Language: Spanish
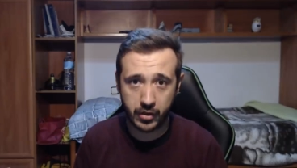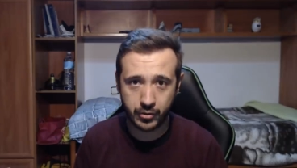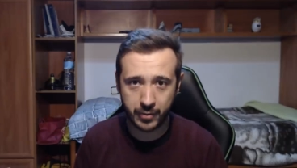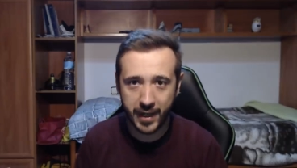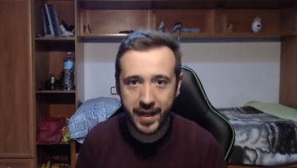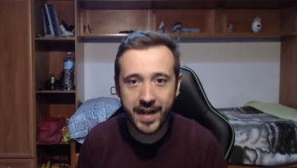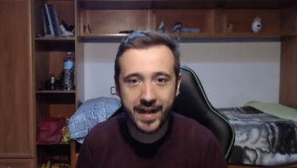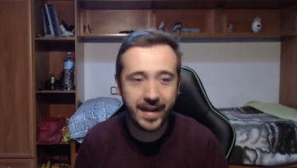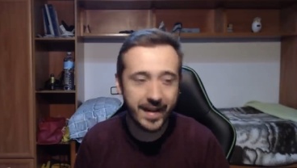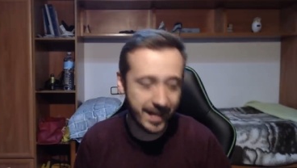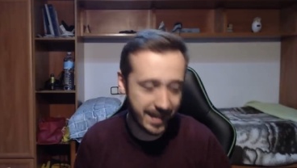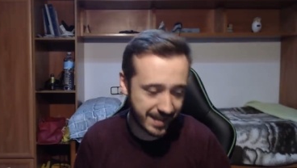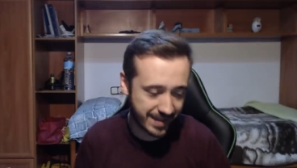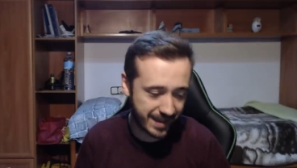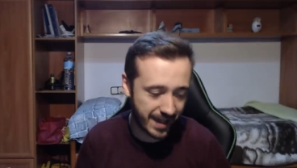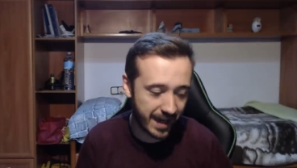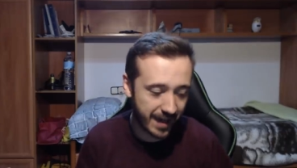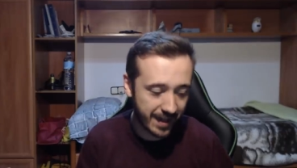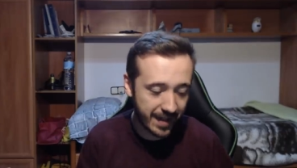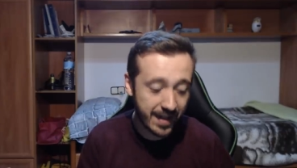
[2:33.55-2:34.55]
¿vale?
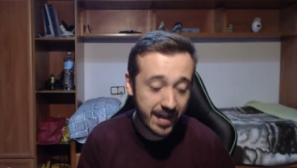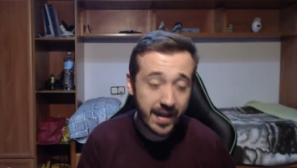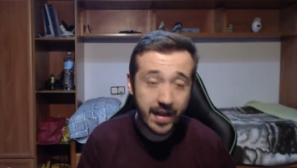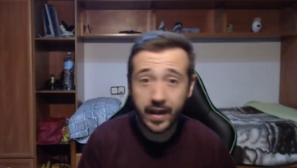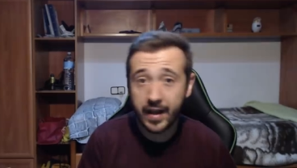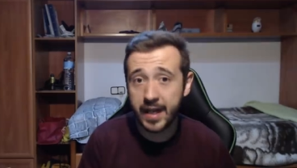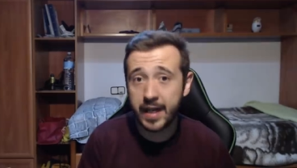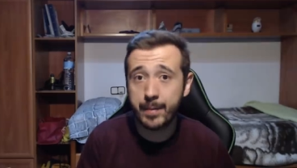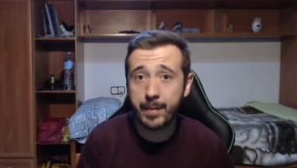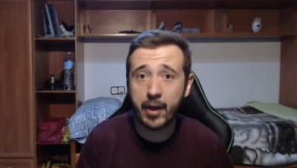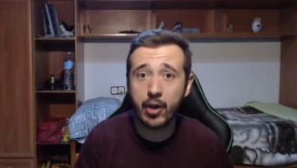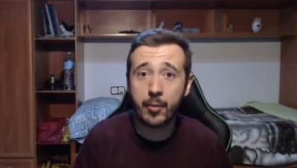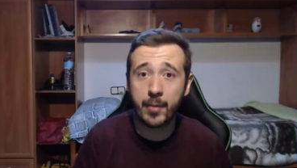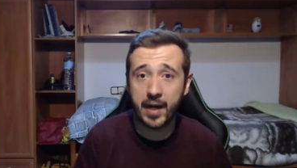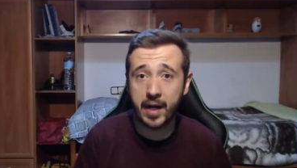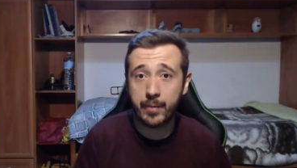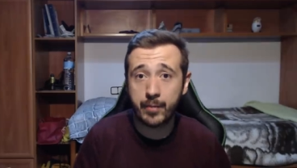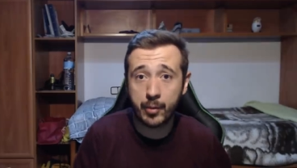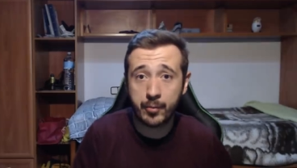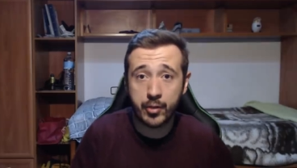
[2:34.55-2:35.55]
Está el palo para
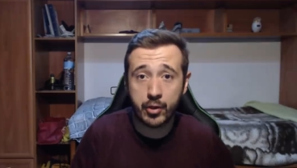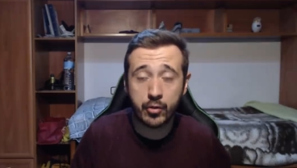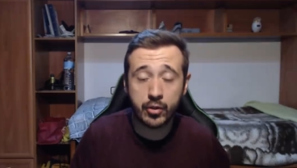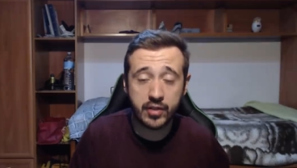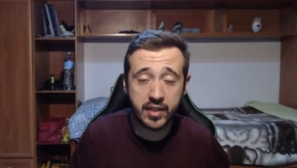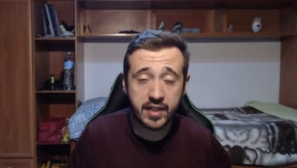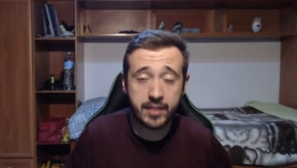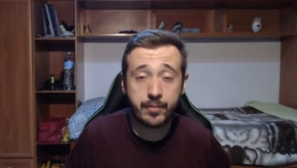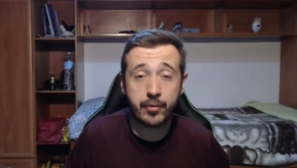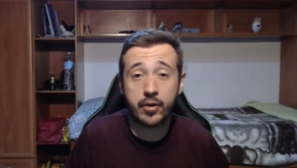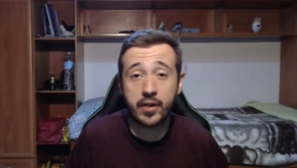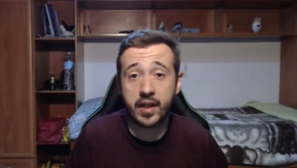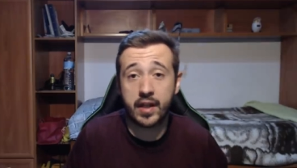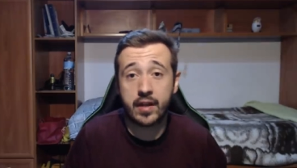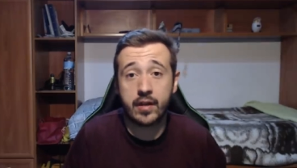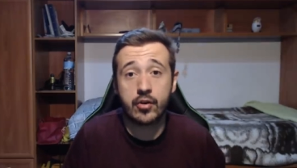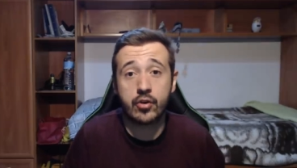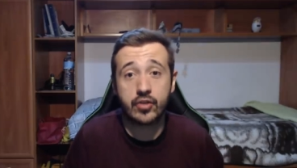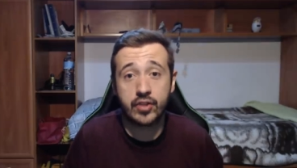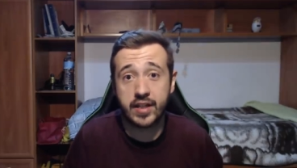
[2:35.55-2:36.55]
el propio Botas, porque
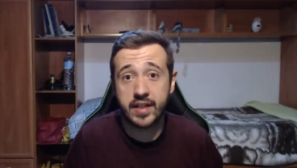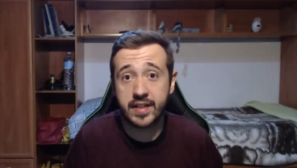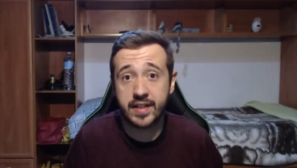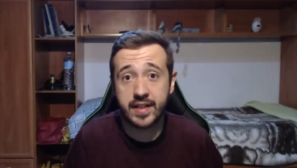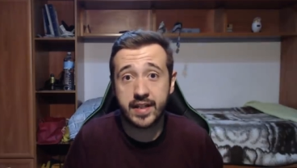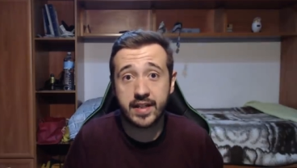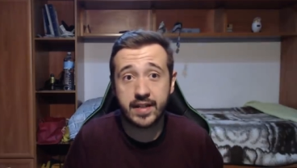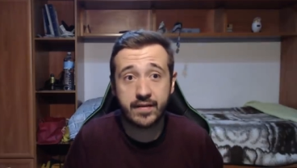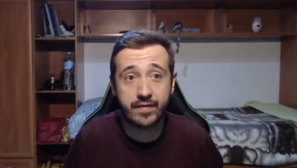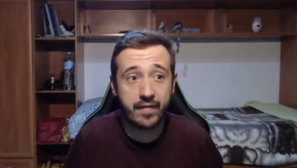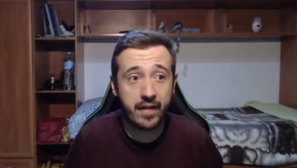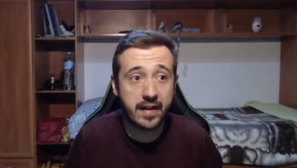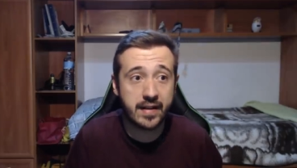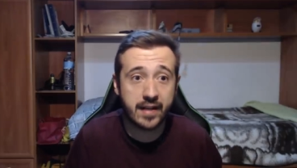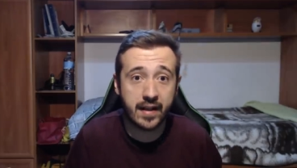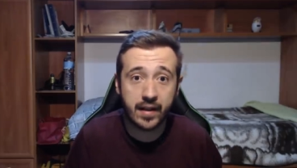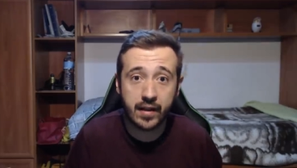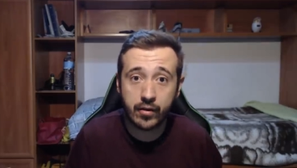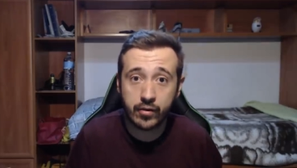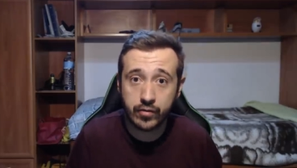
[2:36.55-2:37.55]
no sé si es falta
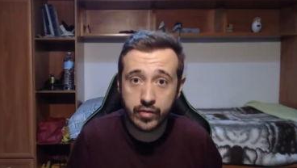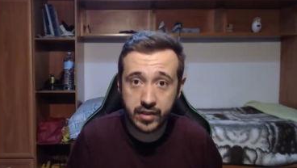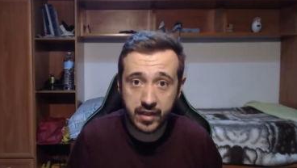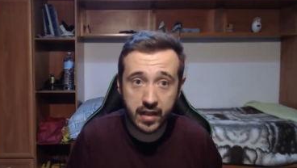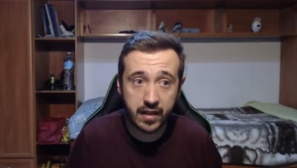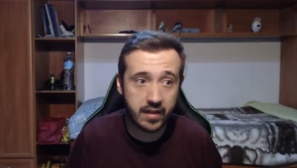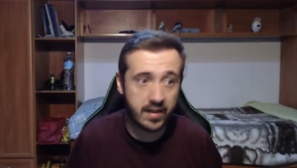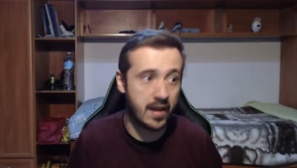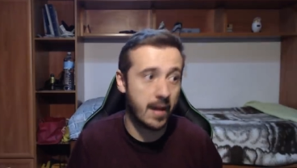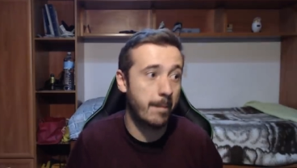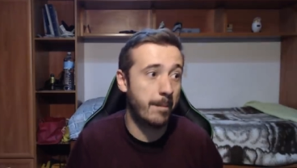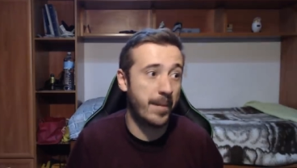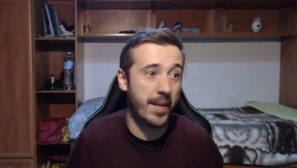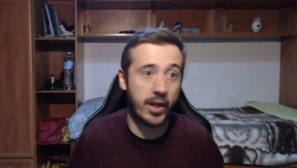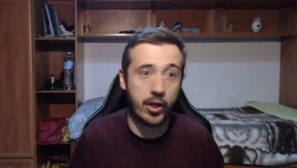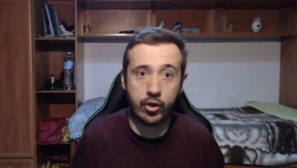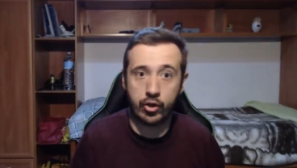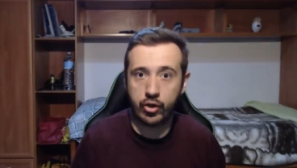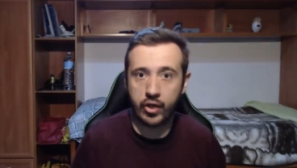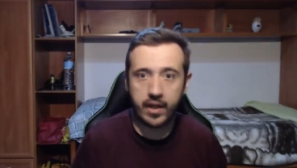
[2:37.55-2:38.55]
de constancia,
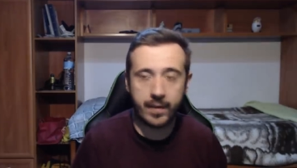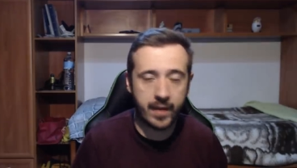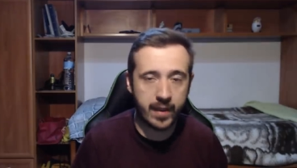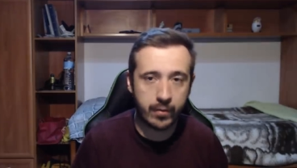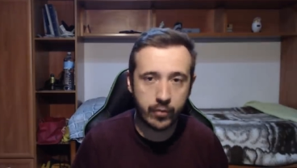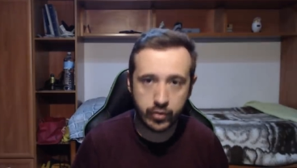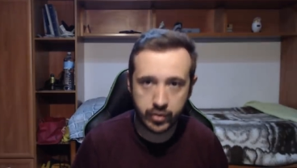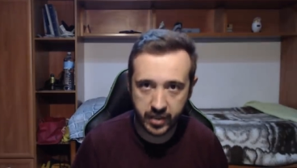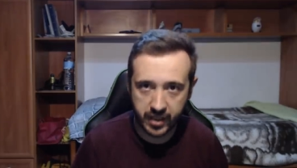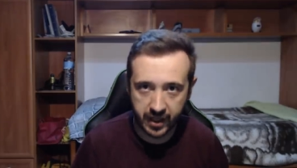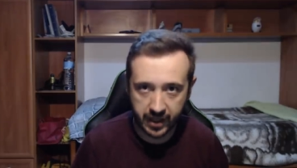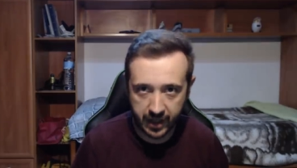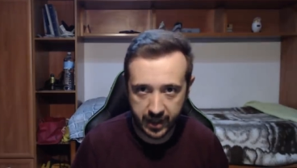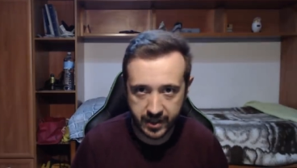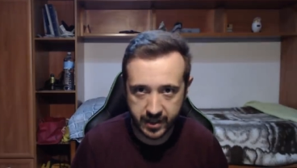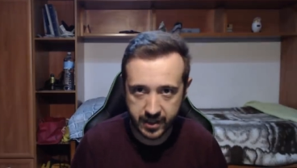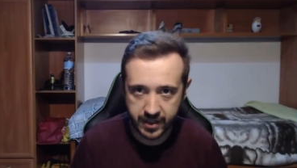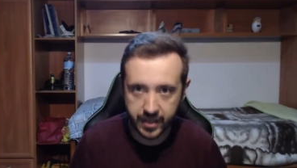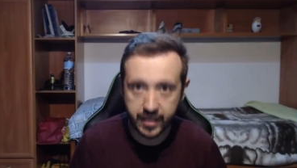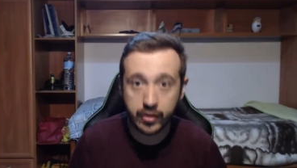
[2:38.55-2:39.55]
pero no le vemos carreras
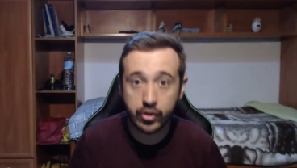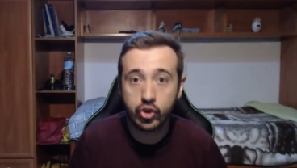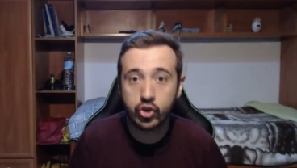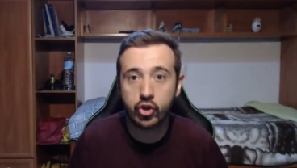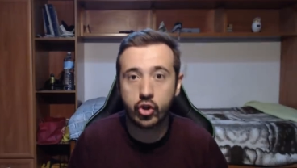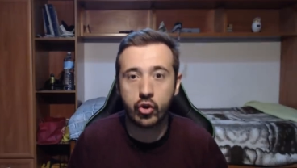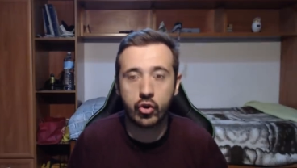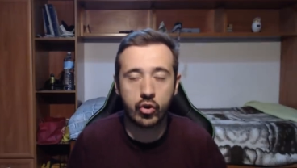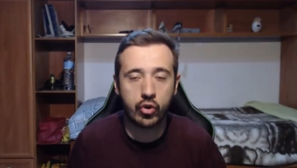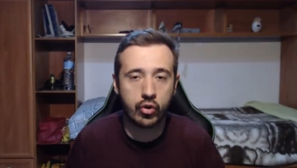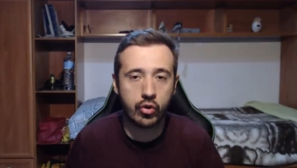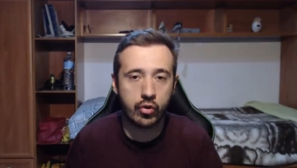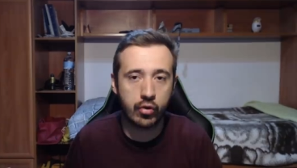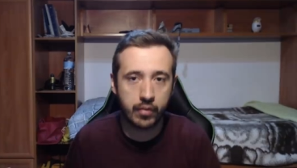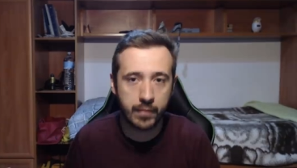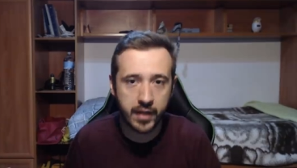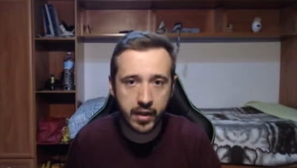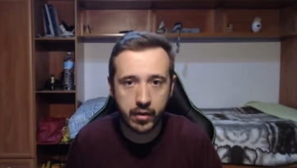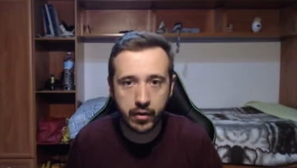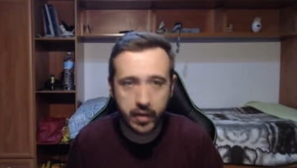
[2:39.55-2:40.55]
así todos los
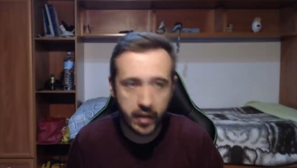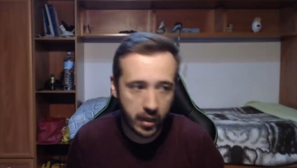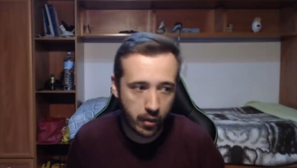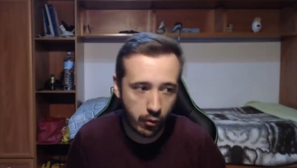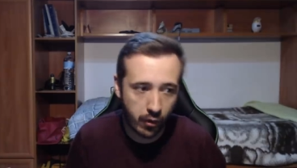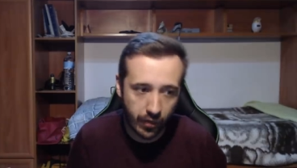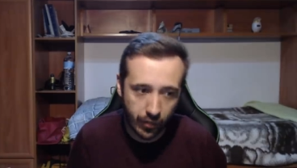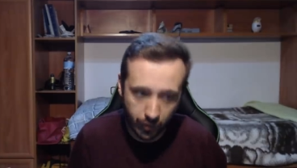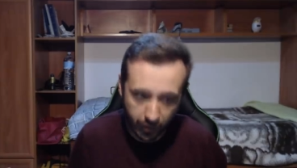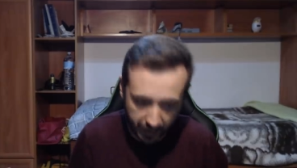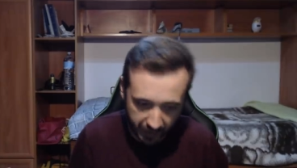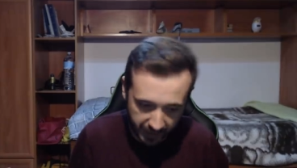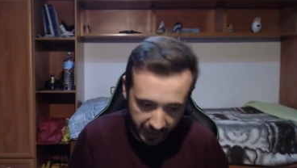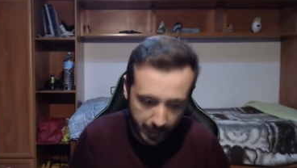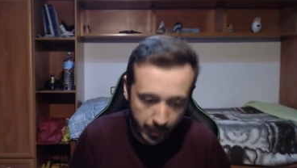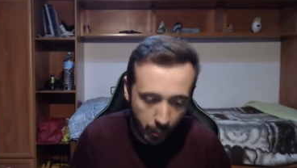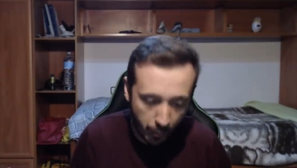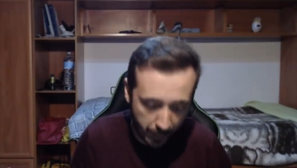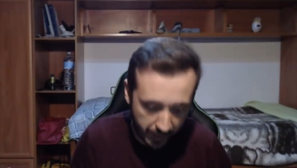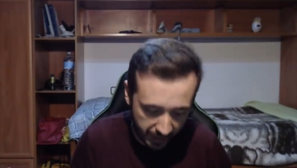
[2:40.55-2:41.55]
domingos, que es cuando querría
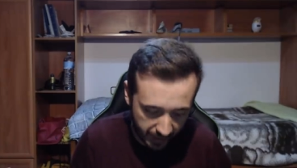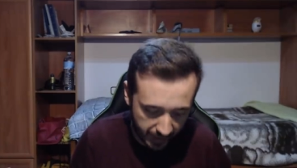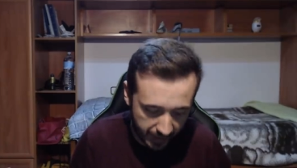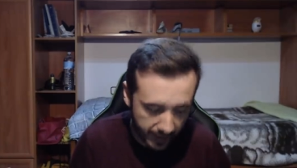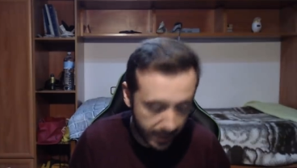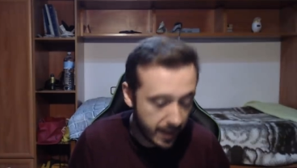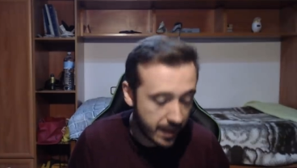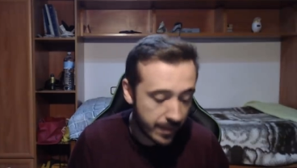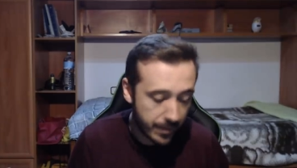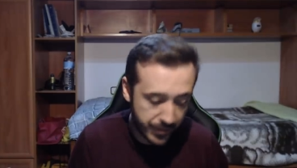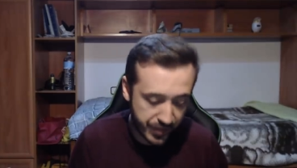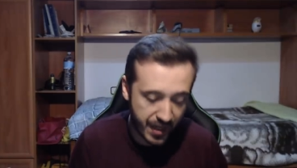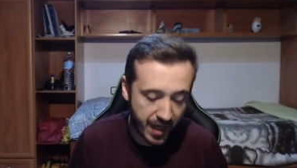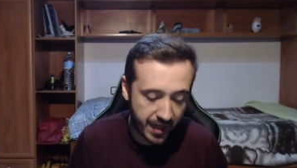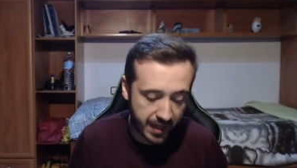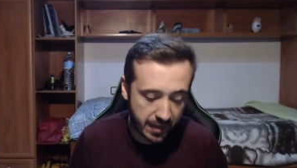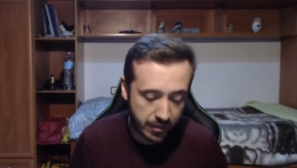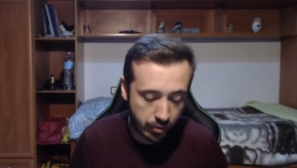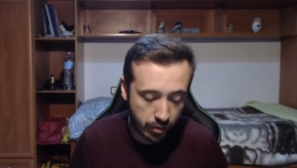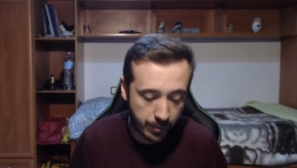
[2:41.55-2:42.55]
moverle tan
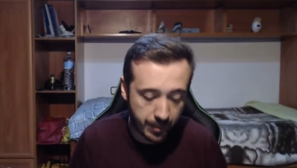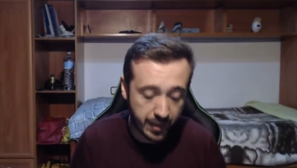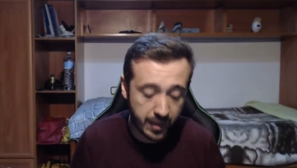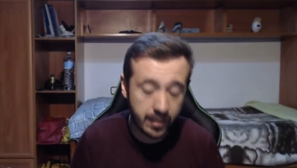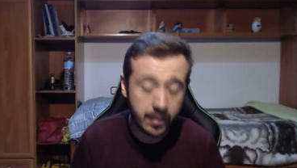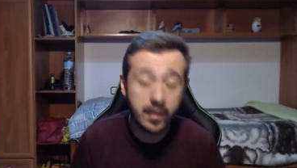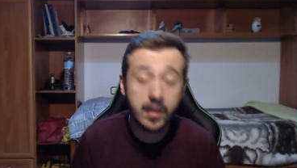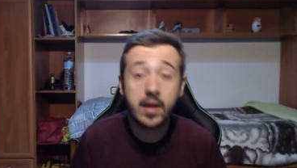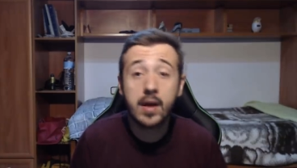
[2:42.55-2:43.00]
a tope.